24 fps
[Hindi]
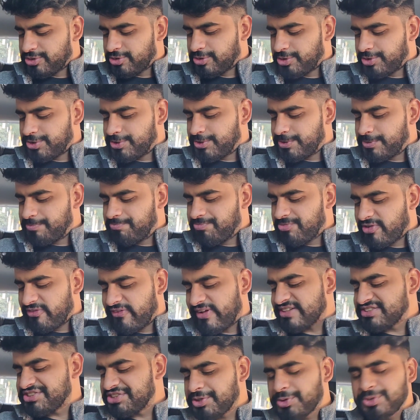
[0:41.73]
तो
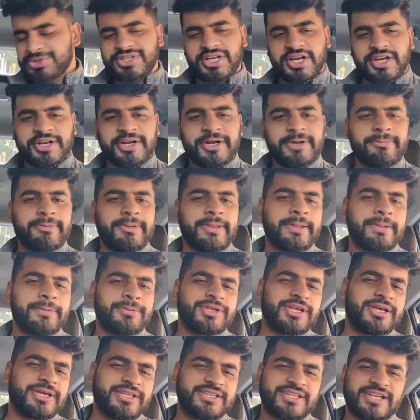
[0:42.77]
वैसे तो उत्तराखंड में
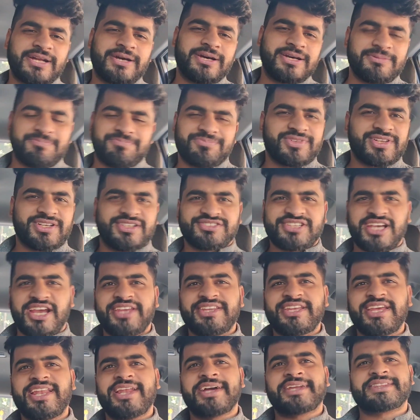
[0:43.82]
मुझे इतना सही
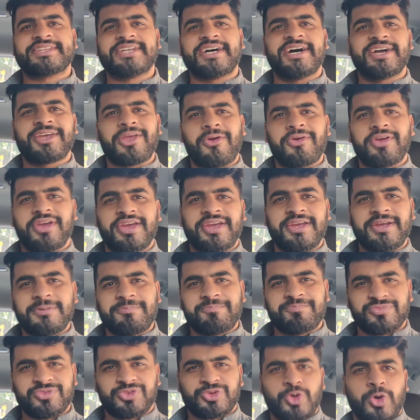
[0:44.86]
नहीं लगता क्योंकि
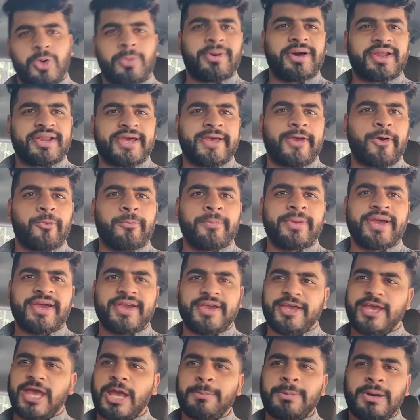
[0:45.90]
दो बार गया हूँ मैं
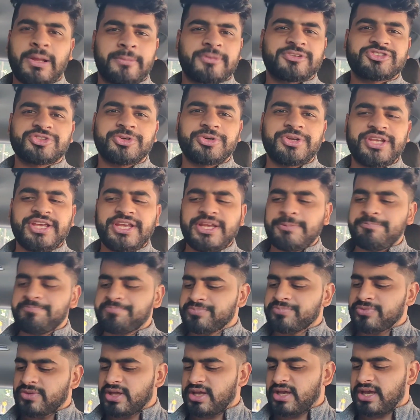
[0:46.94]
एक बार मसूरी
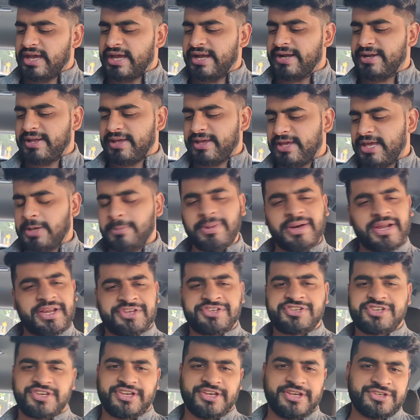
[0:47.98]
एंड एक बार
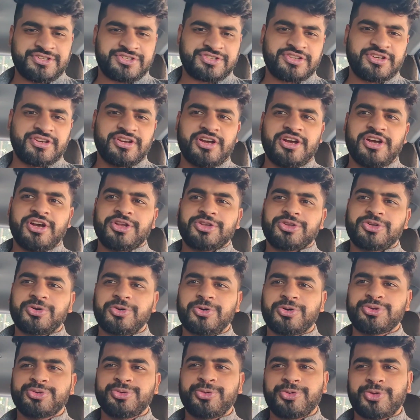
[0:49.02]
ऋषिकेश
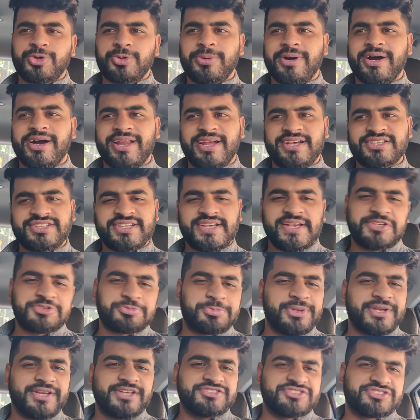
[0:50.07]
तो दोनों बार ऐसे
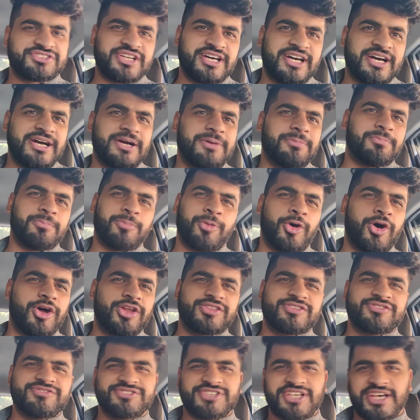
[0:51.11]
एक्सपीरियंस था
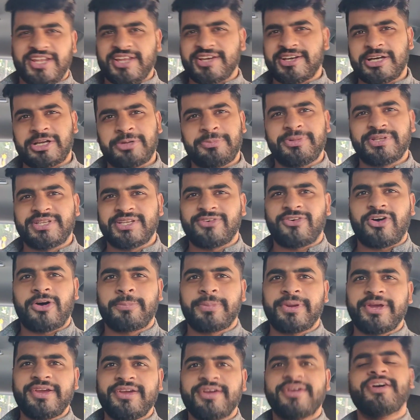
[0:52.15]
बहुत ज़्यादा गर्मी थी वहाँ
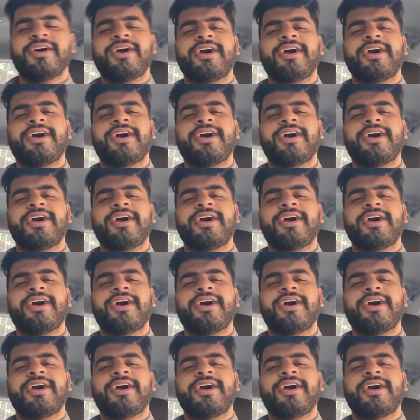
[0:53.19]
पे